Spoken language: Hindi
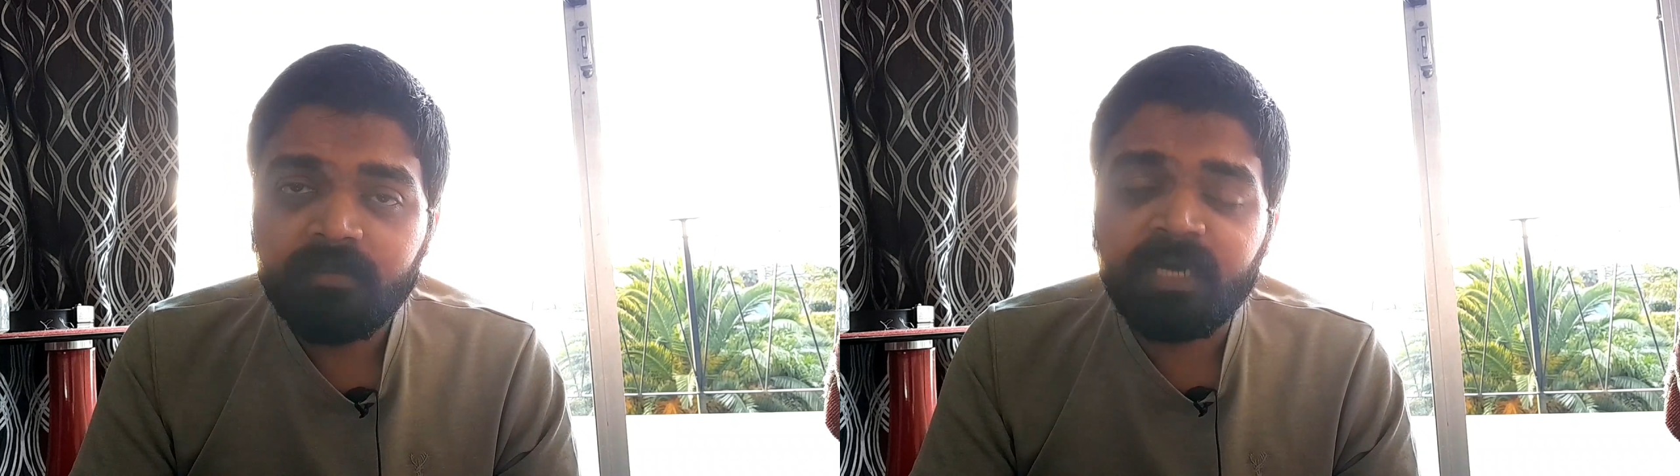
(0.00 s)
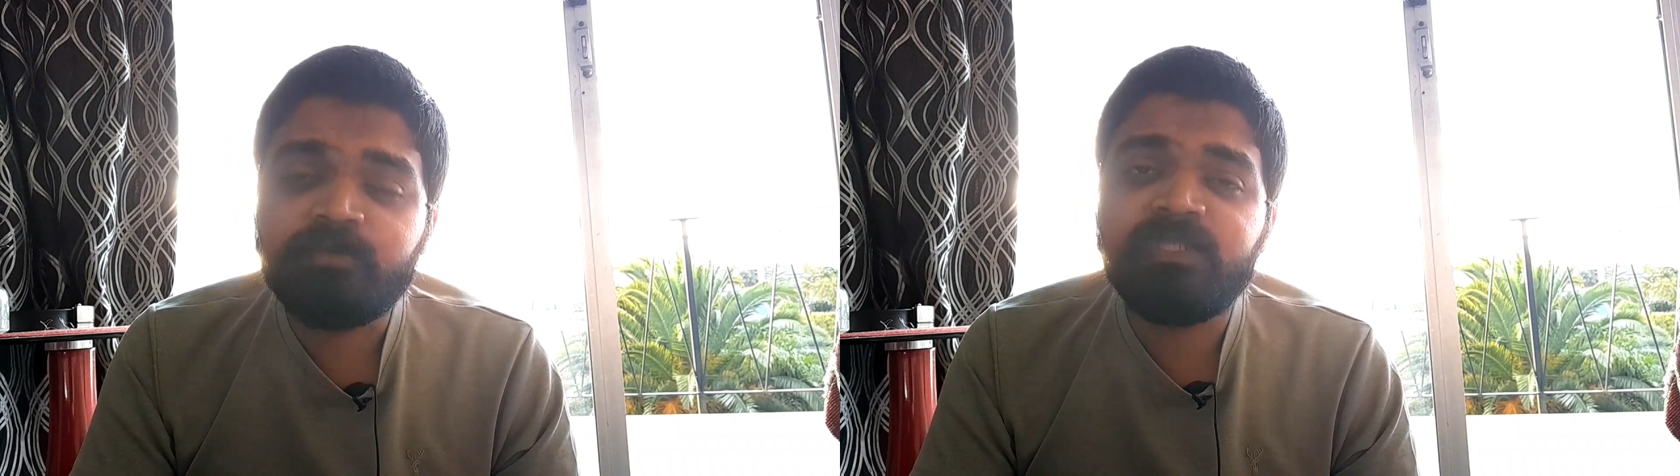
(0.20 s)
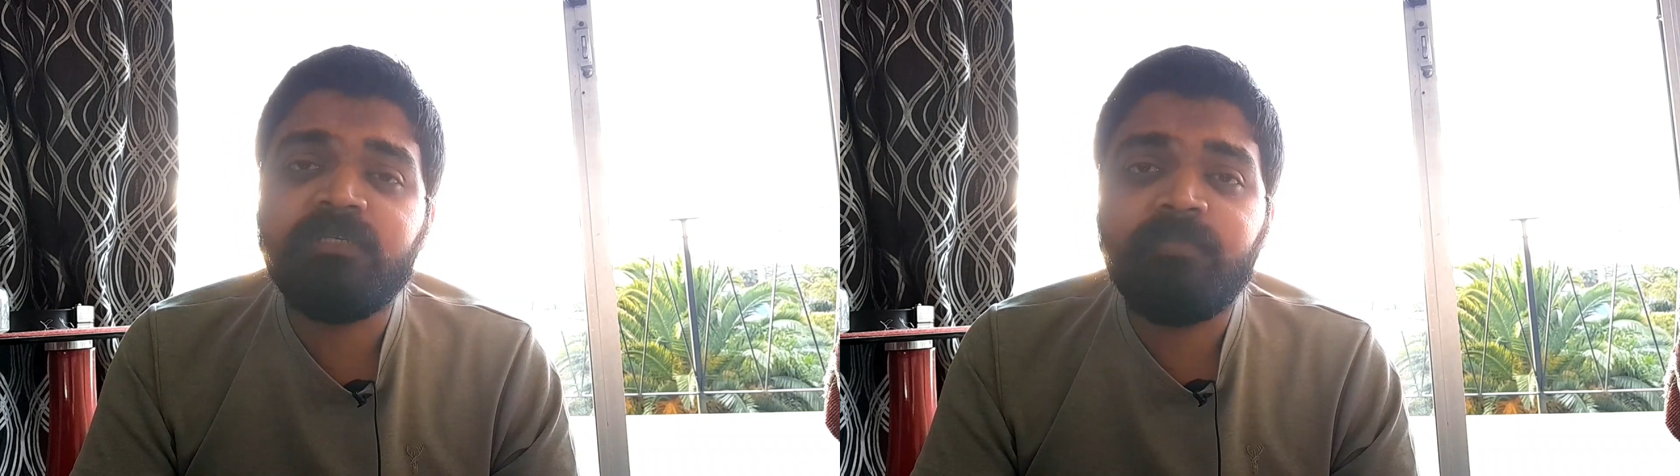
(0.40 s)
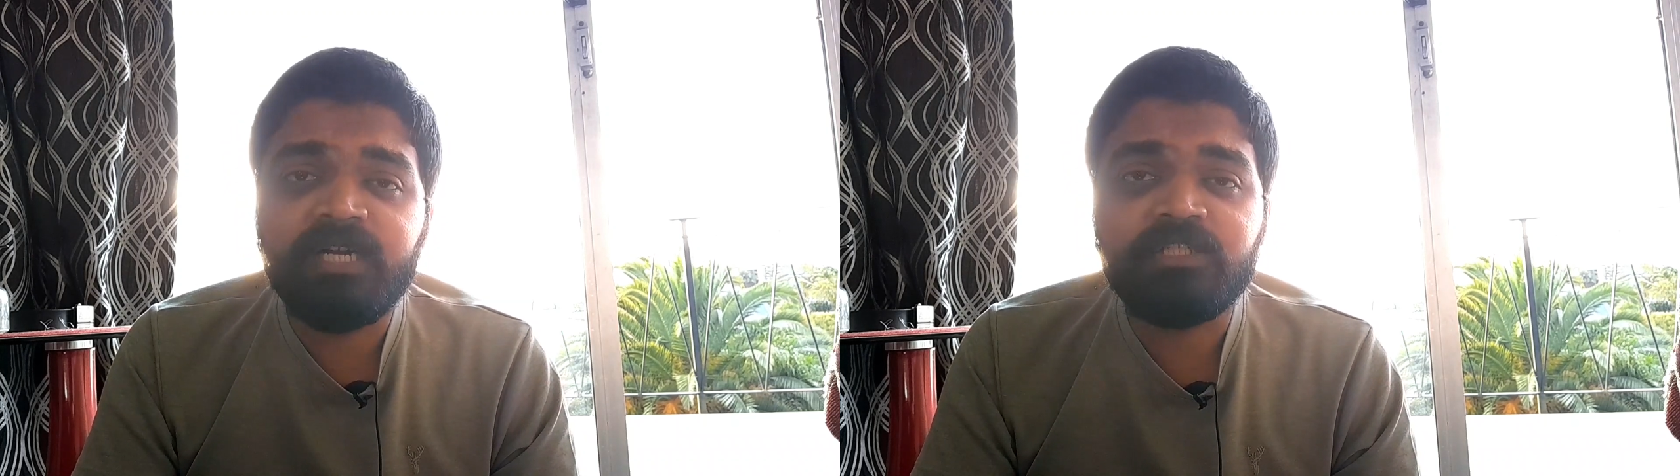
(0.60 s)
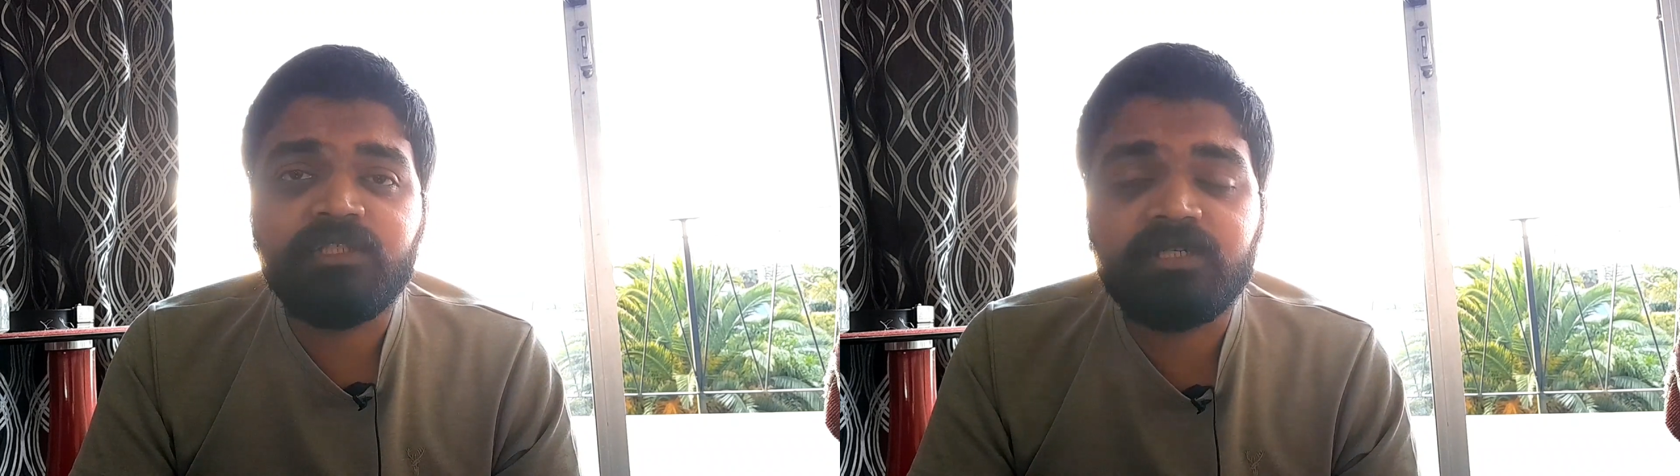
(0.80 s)
पाँच में से
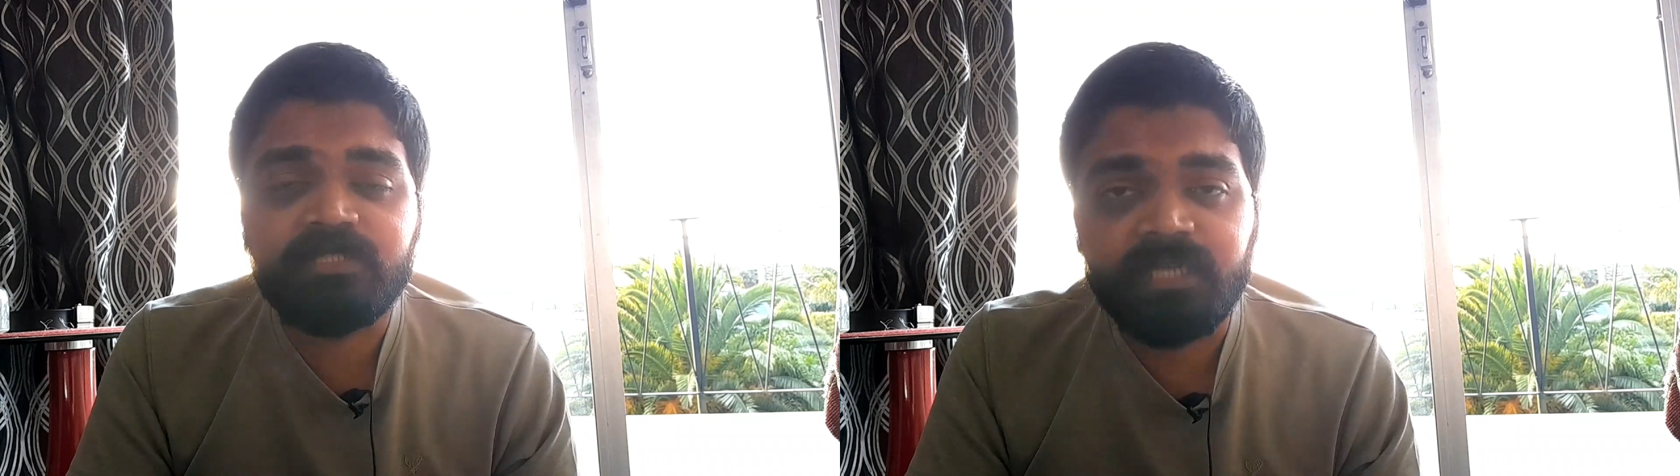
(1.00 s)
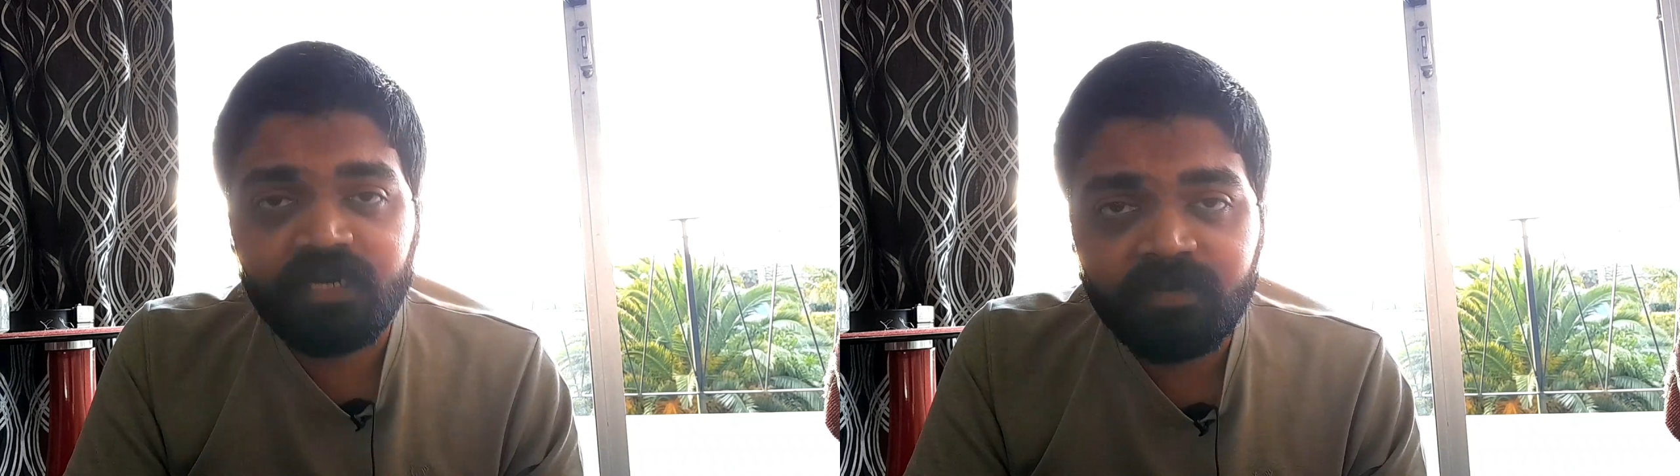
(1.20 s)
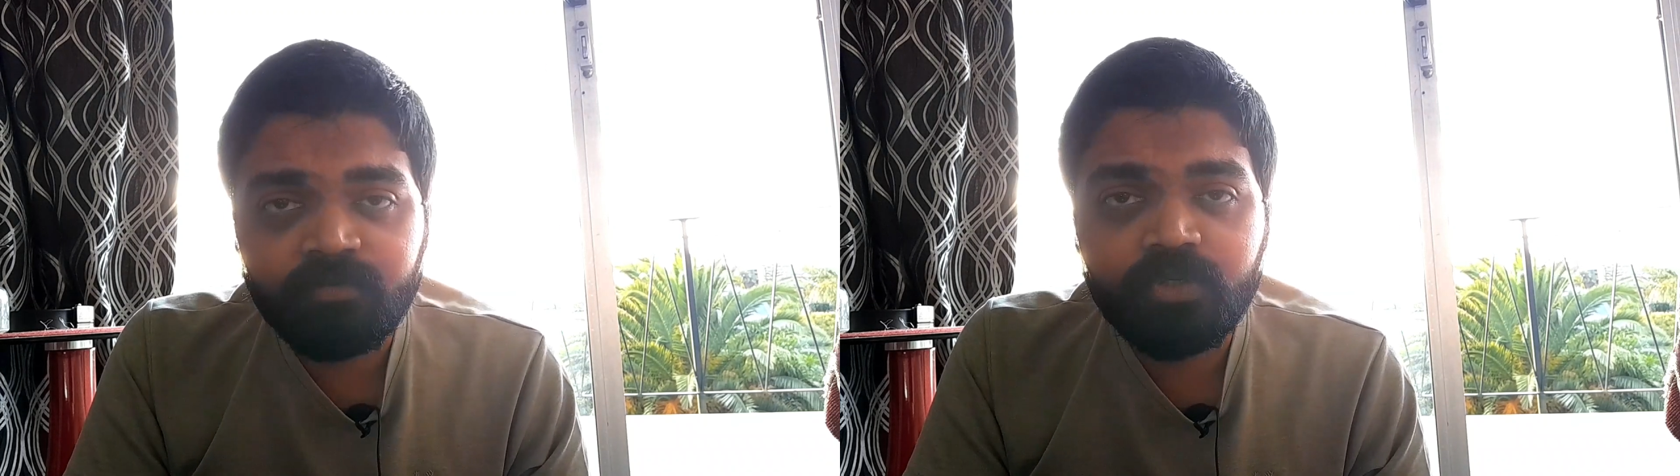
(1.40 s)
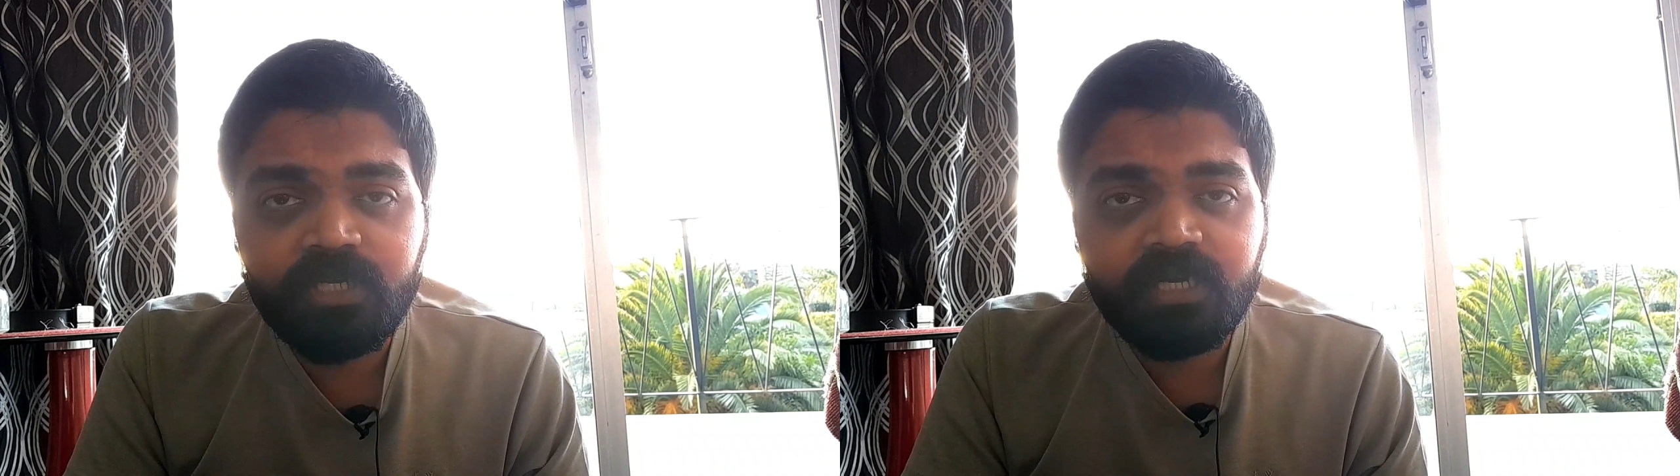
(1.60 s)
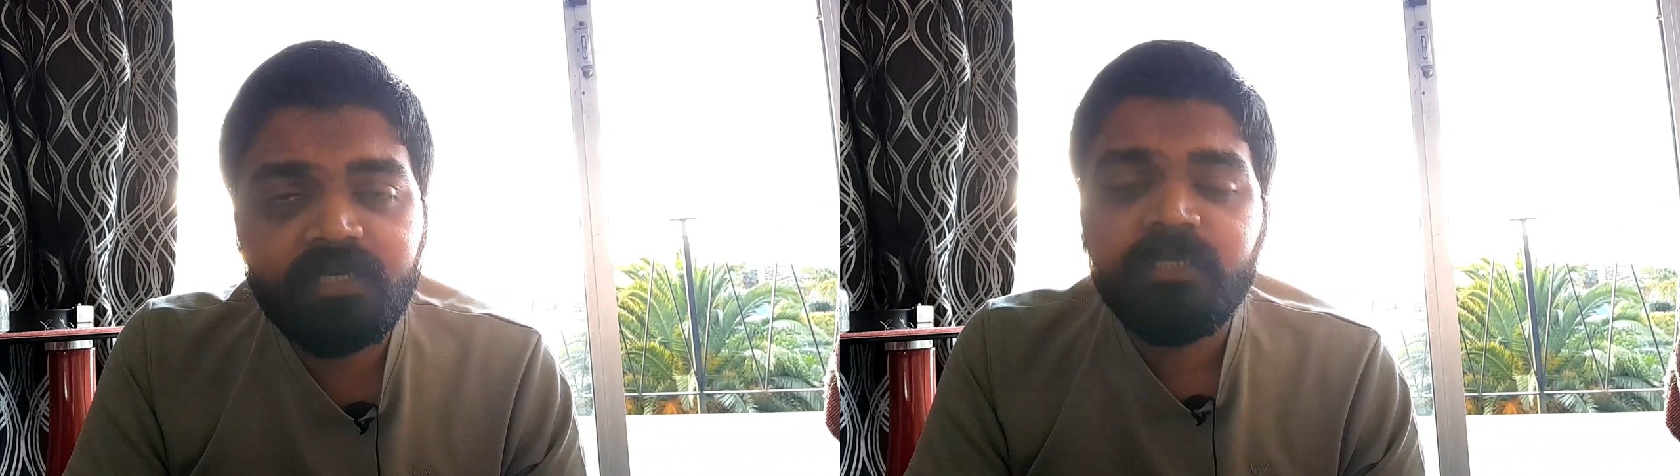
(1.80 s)
पाँच स्टार सेकंड हाफ को
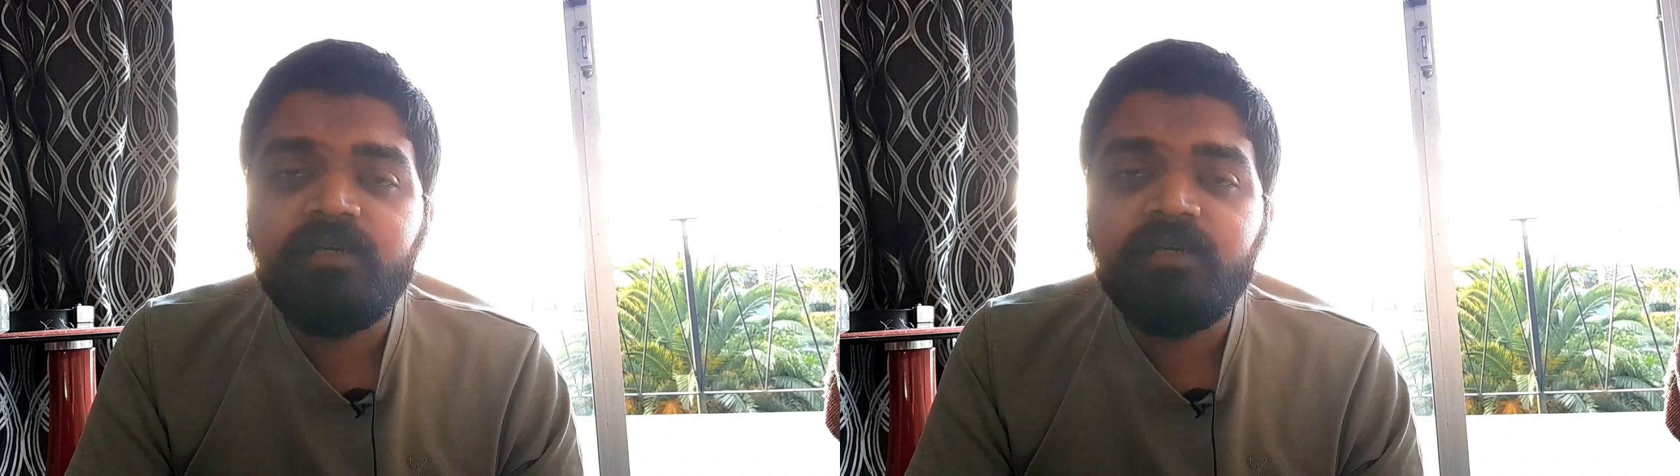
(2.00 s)
दिया है